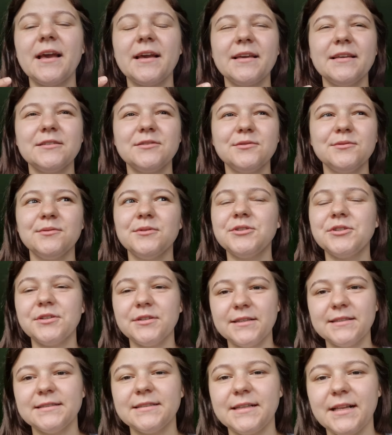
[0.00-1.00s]
jak jest
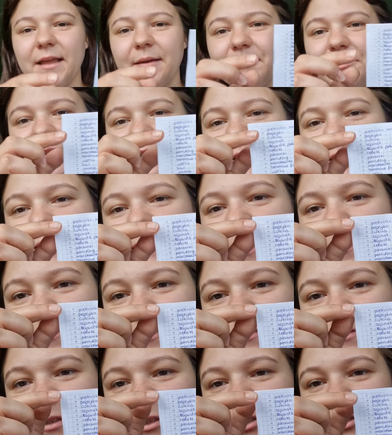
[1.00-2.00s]
ułożony sklep, czyli
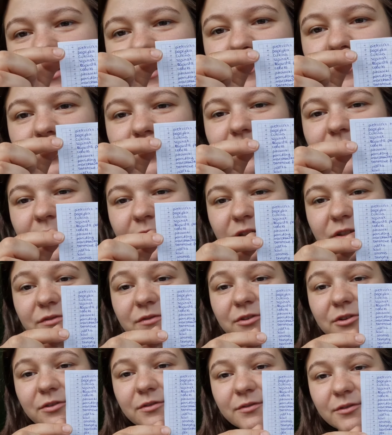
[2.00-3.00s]
najpierw zaczynam od
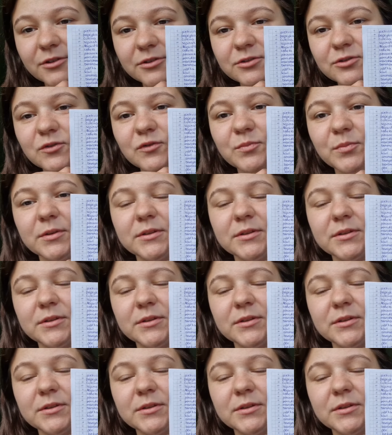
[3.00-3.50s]
warzyw i owoców,